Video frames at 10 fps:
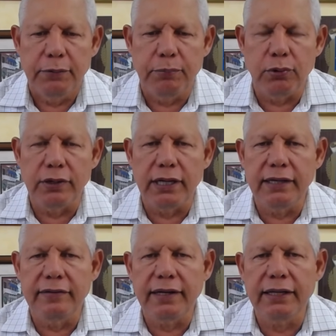porque
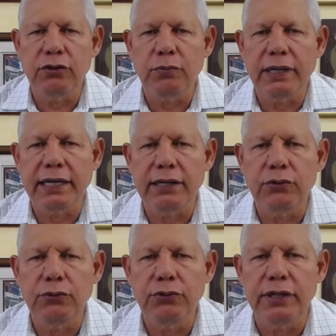Lisandro
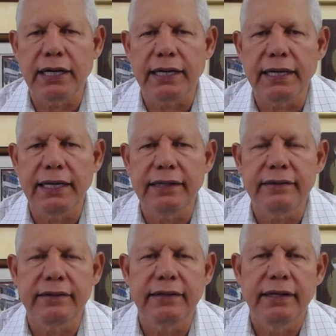Macarrulla
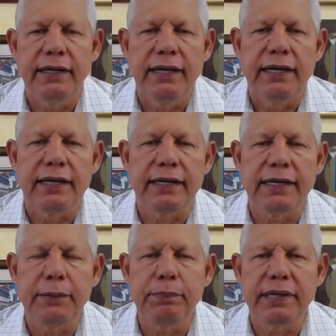es
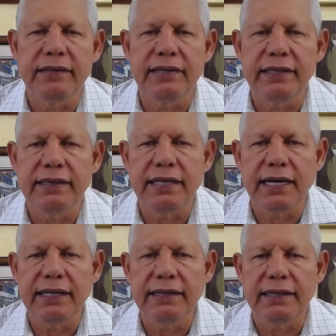
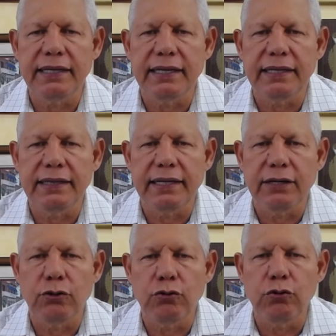representante de
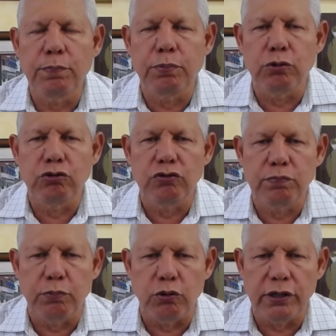grupos
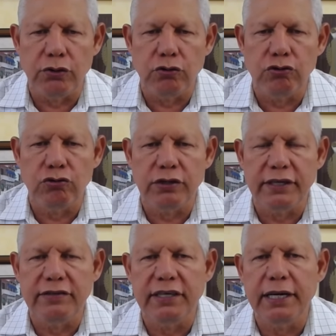poderosos
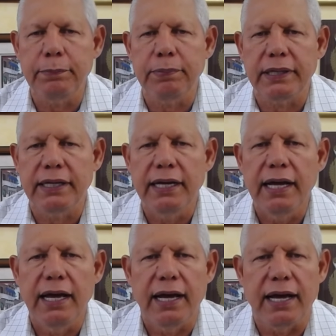que siempre
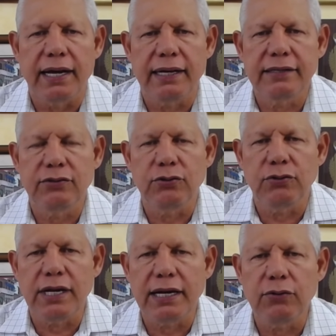han
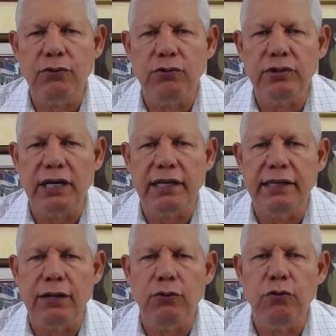accionado contra el
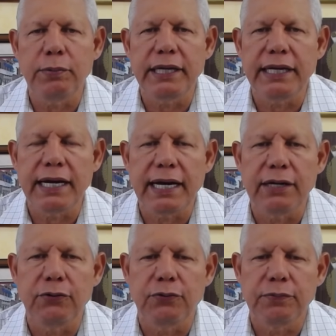Estado
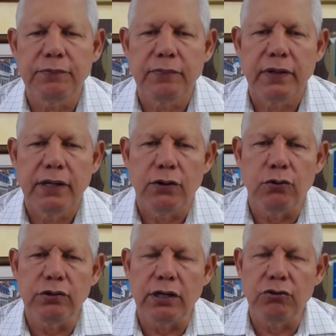Dominicano
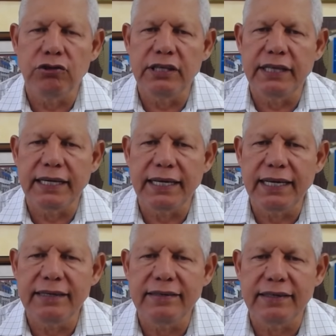contra los
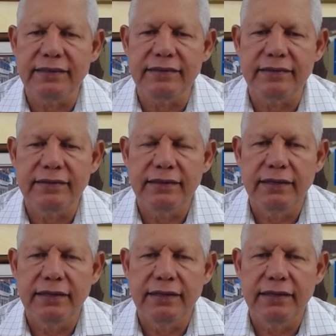intereses,